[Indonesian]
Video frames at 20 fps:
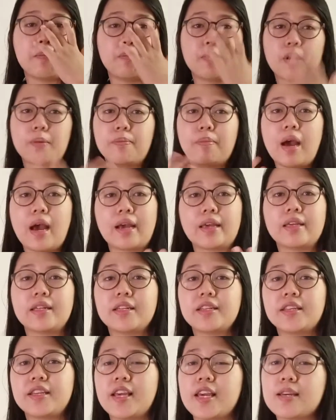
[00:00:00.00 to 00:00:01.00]

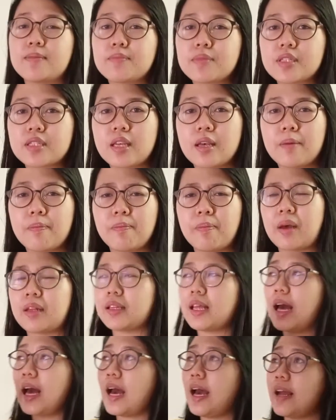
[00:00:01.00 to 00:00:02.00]
bermain games,
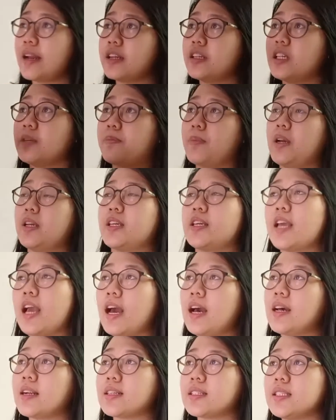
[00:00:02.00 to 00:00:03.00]
matahari di pagi
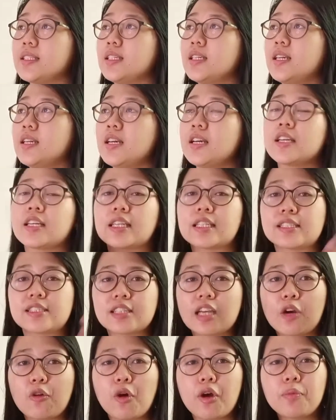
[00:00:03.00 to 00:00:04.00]
hari,
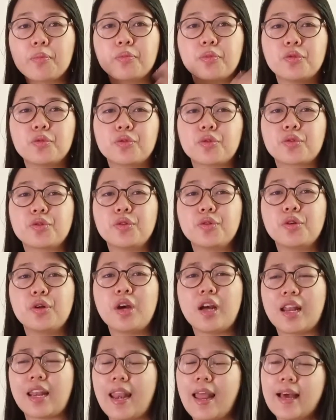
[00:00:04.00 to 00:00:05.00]
kicauan
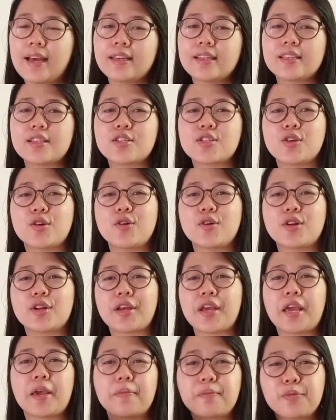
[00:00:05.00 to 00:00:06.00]
burung, langit
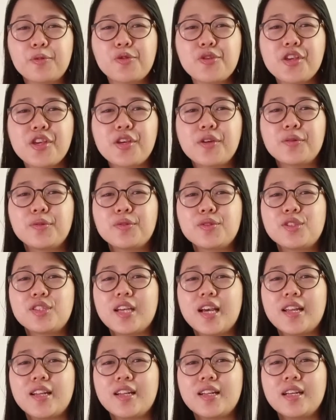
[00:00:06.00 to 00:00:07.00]
sore, bunyi
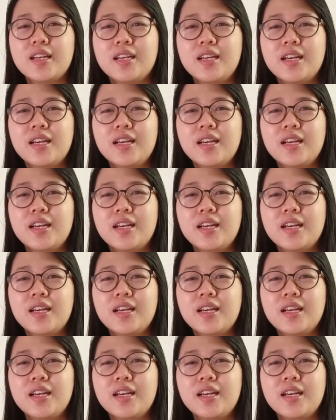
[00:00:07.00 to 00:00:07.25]
hujan.